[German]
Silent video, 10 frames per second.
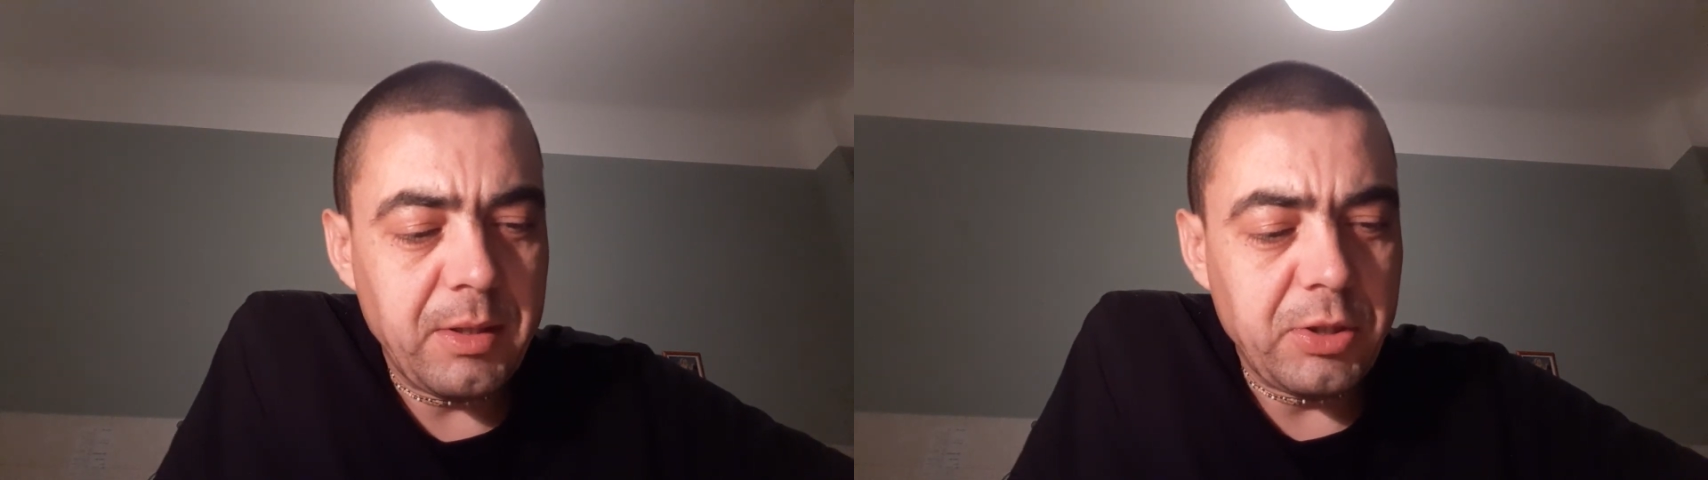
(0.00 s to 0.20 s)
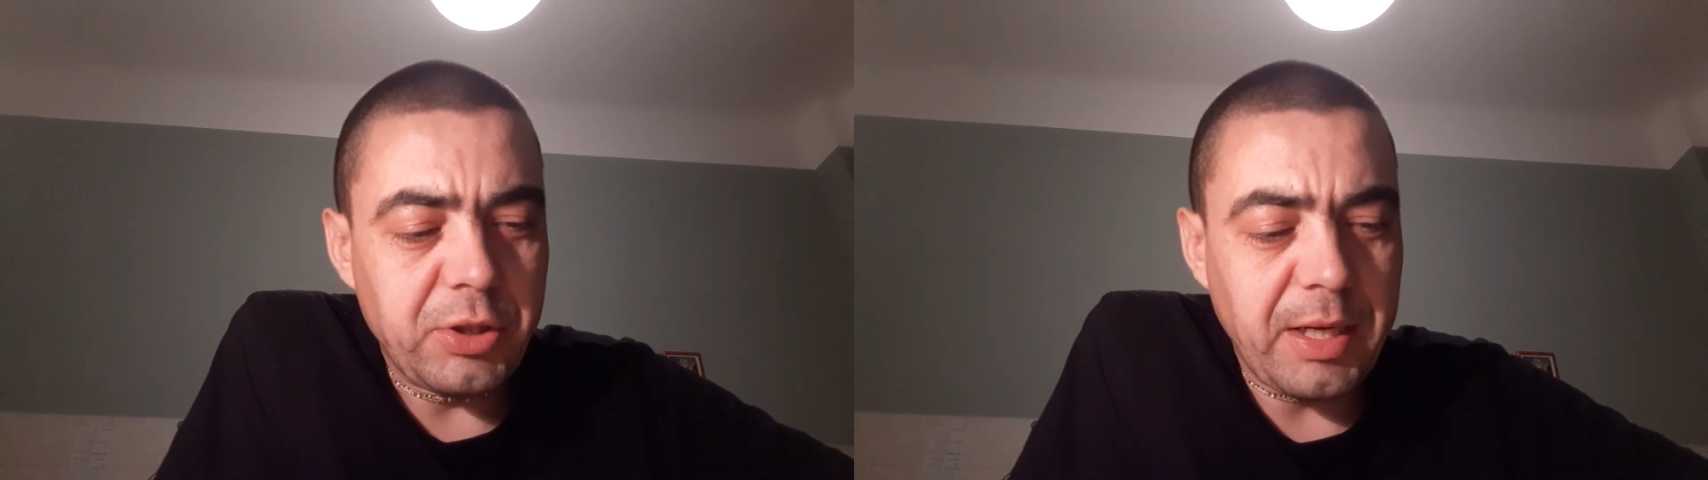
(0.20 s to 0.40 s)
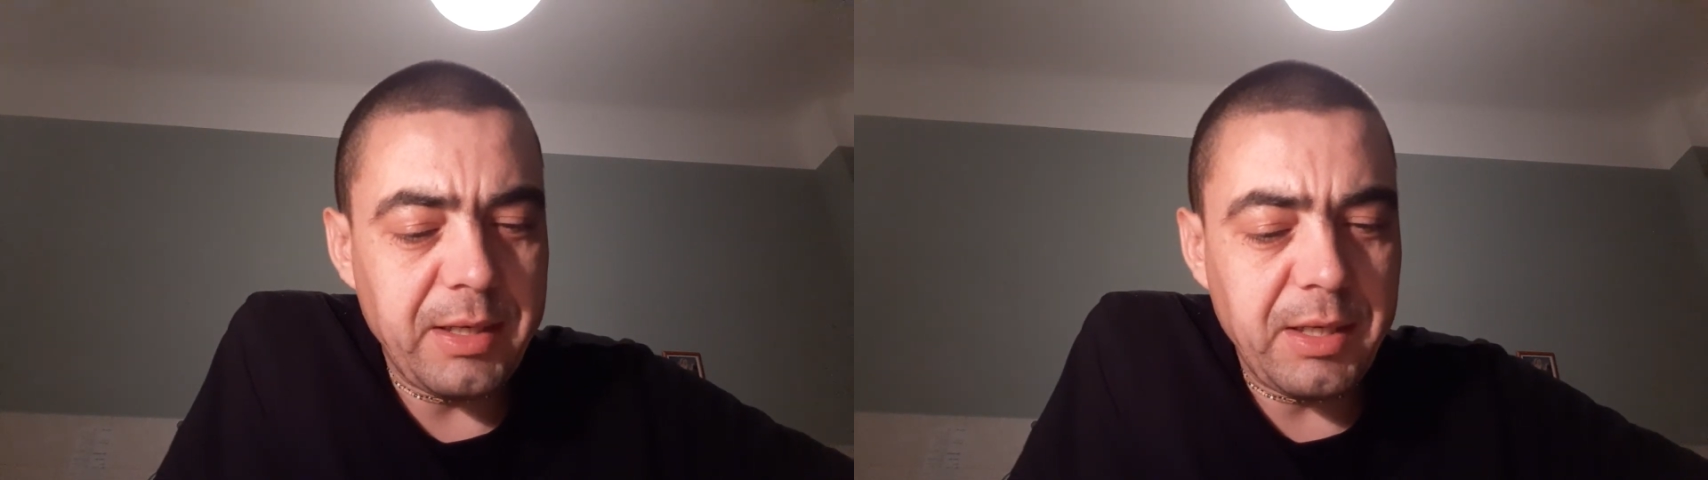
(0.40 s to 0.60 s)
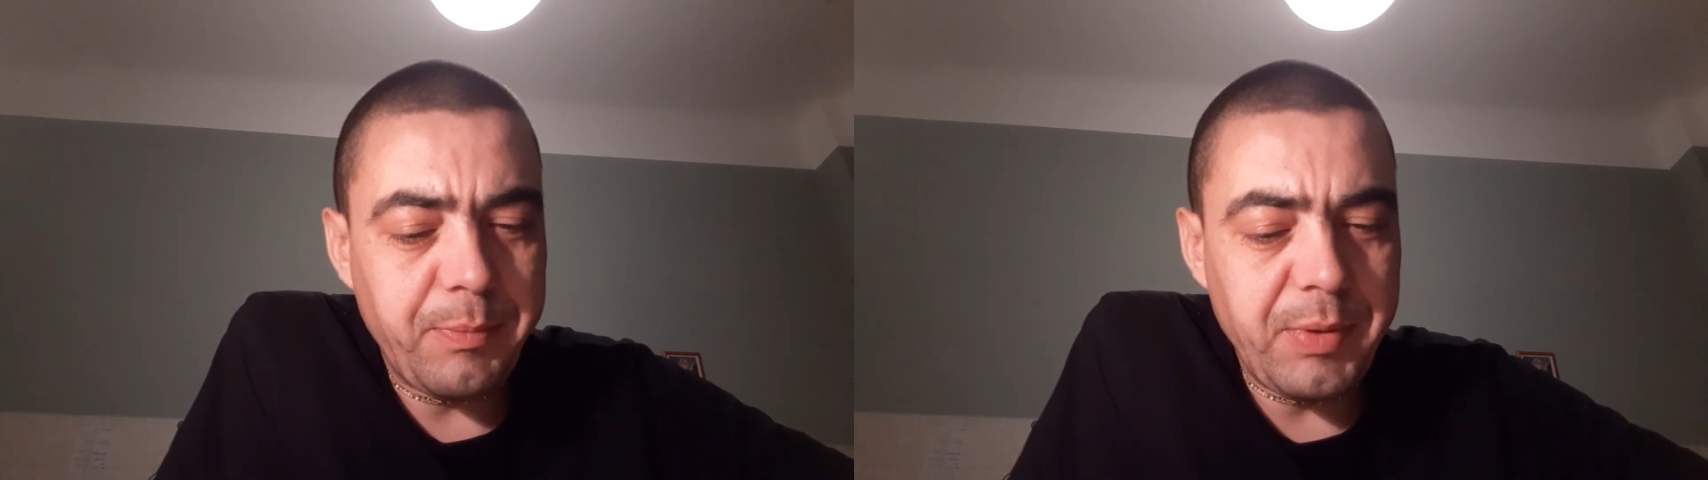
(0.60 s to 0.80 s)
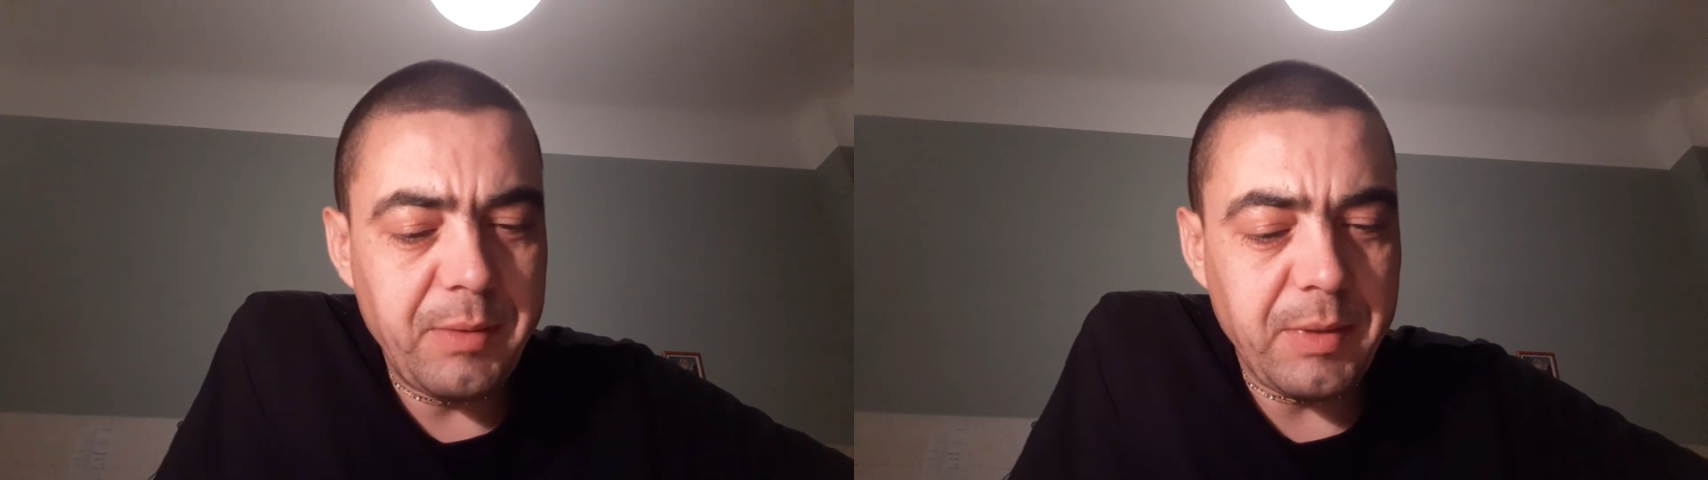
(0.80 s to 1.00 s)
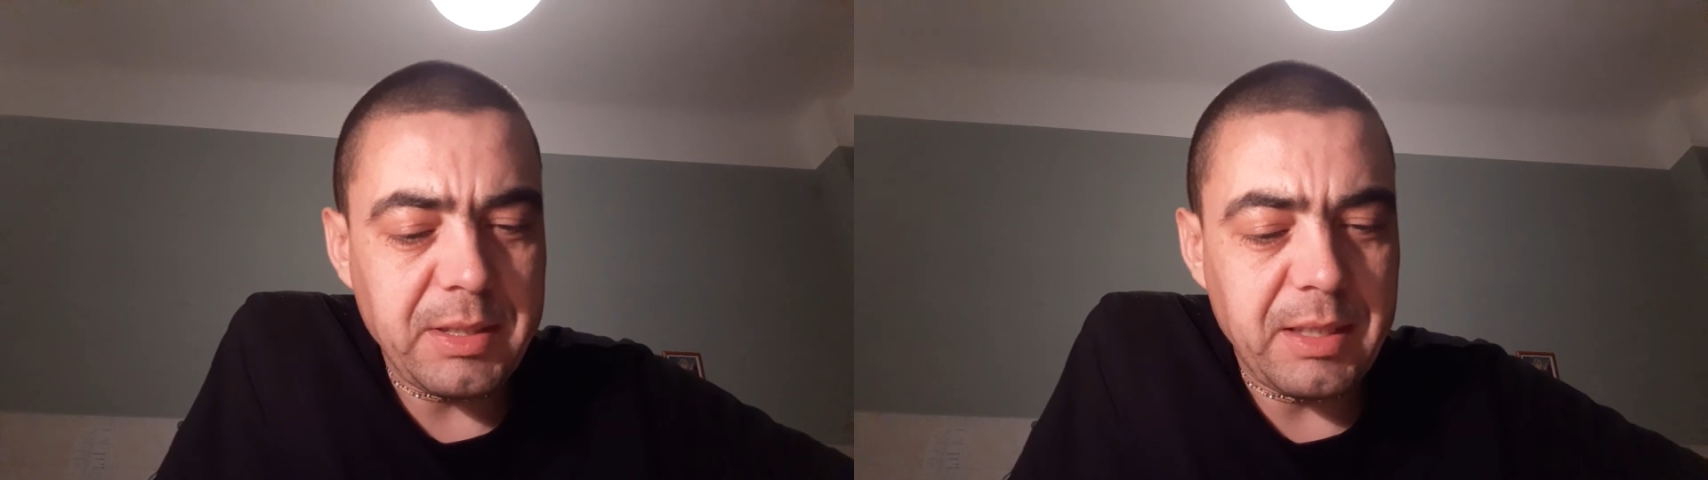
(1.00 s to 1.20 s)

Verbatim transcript: Ständig Bimas